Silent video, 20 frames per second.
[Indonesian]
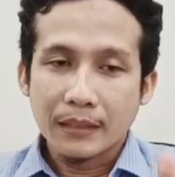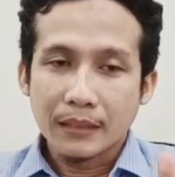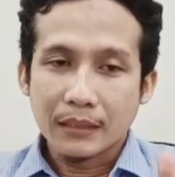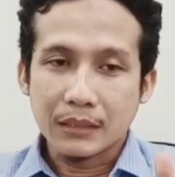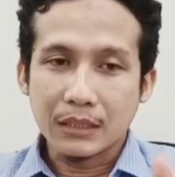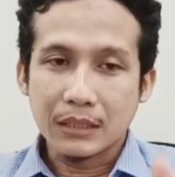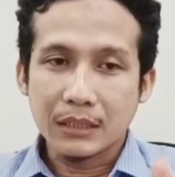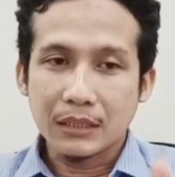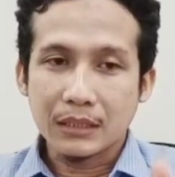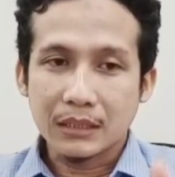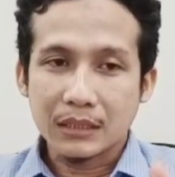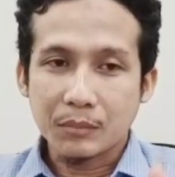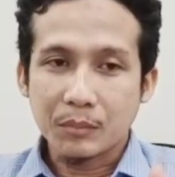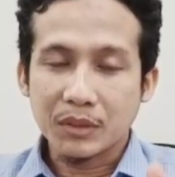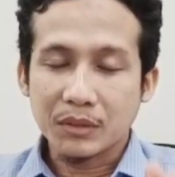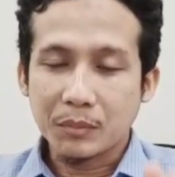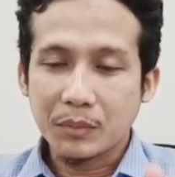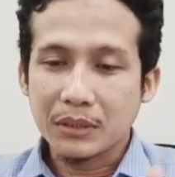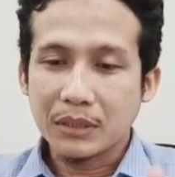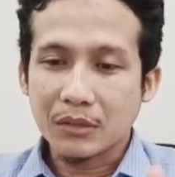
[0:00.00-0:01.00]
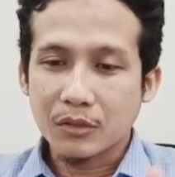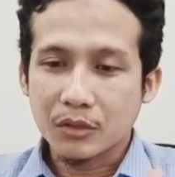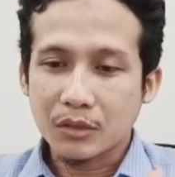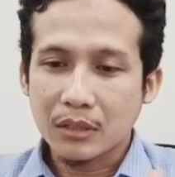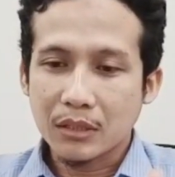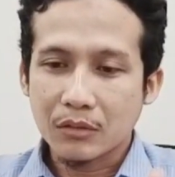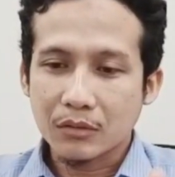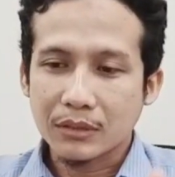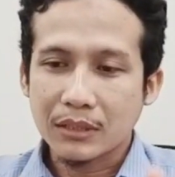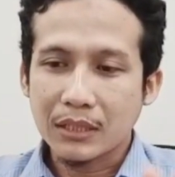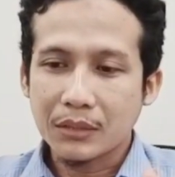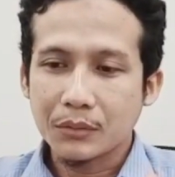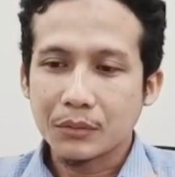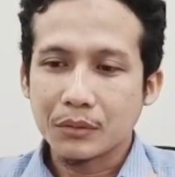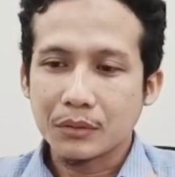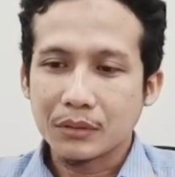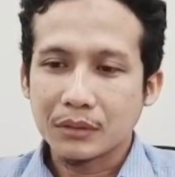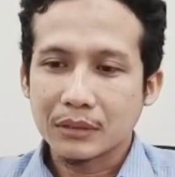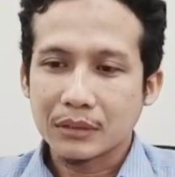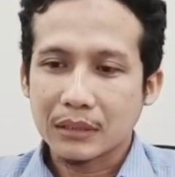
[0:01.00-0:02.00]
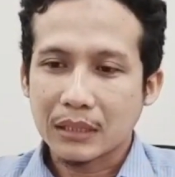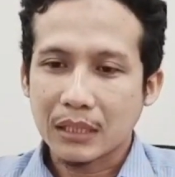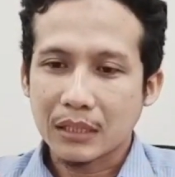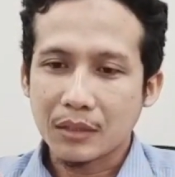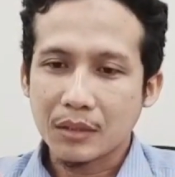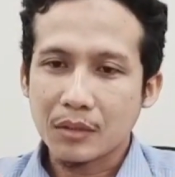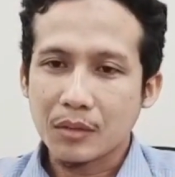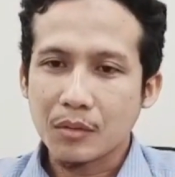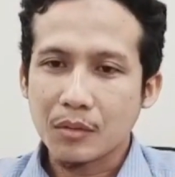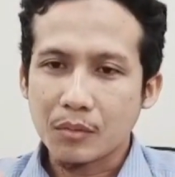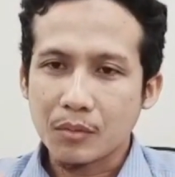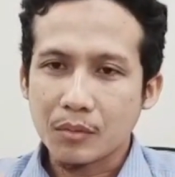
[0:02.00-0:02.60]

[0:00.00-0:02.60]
jadi teman-teman harus harus tahu karena